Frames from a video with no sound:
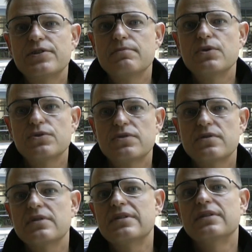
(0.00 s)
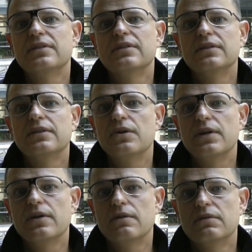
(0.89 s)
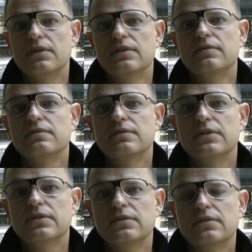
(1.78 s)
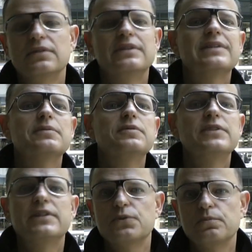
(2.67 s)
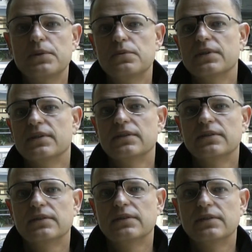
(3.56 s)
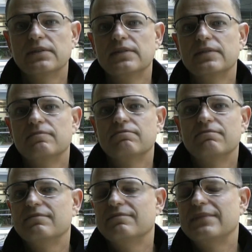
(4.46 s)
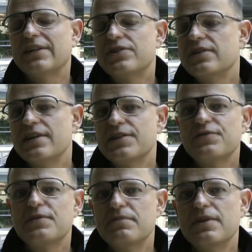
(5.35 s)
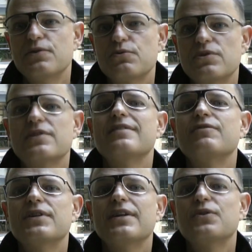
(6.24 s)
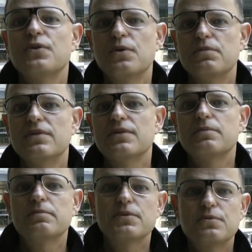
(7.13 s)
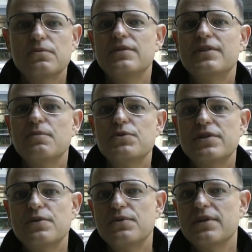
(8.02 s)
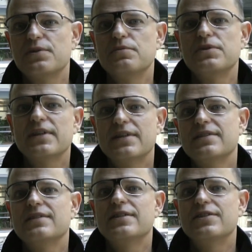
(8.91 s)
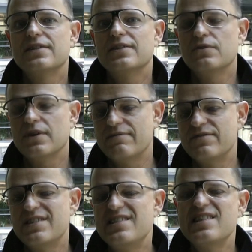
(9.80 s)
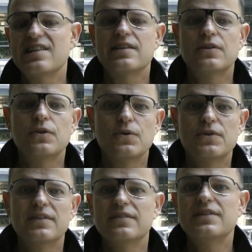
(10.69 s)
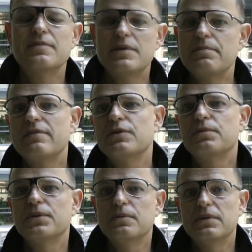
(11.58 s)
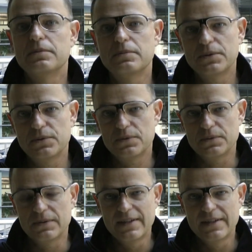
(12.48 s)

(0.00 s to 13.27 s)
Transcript: się most y, y, kolejowy. No niesamowite zupełnie. Y, jak się nie jest w tym miejscu, gdzie ta woda to robi, no to po prostu nikomu się nie uda zrobić takie zdjęcie, kiedy ona wygina te tory. No nie, nieprawdopodobne po prostu.